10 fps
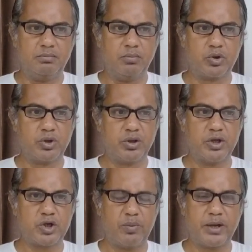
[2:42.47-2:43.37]

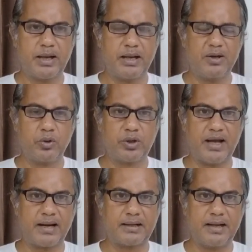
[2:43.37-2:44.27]
মুক্তিযুদ্ধের সময়কালেও
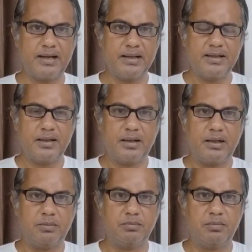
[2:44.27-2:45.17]
তার একটা
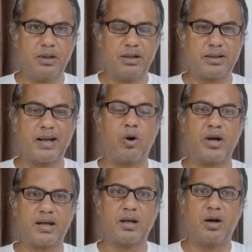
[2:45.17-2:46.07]
তার
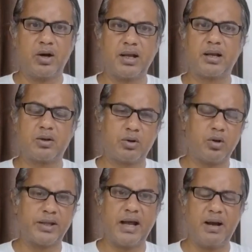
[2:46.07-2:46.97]
অনেক অনেক
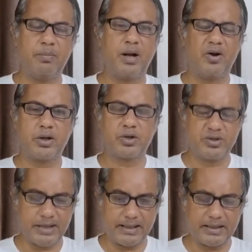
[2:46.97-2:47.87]
কথা আমরা অনেক
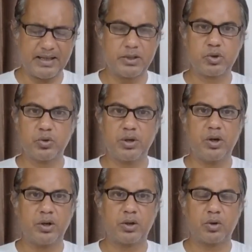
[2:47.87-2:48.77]
জায়গা থেকে শুনি
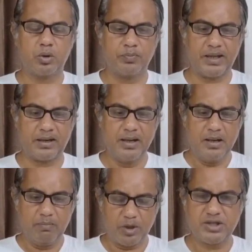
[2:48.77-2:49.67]
অনেক রকম তার
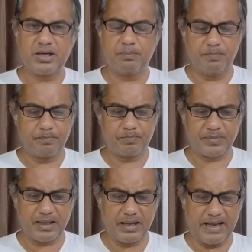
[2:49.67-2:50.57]
পজিটিভ
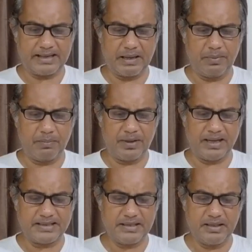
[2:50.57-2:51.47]
একটা ব্যাপার
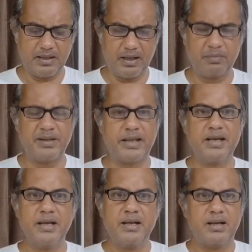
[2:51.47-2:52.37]
আছে এমনিতে
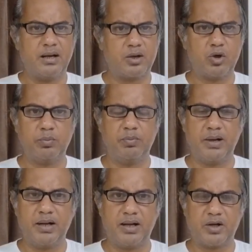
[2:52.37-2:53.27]
খুব
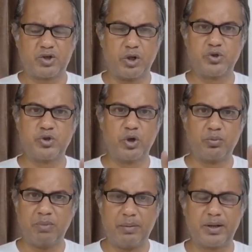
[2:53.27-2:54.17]

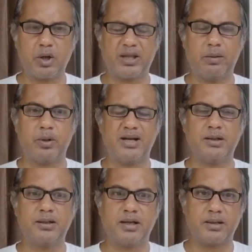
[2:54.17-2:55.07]
সজ্জনভাবে কথা বলেন
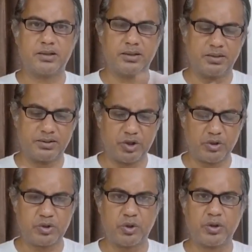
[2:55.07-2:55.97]
তার
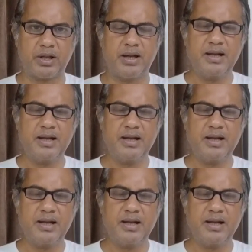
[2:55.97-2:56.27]
সজ্জনতা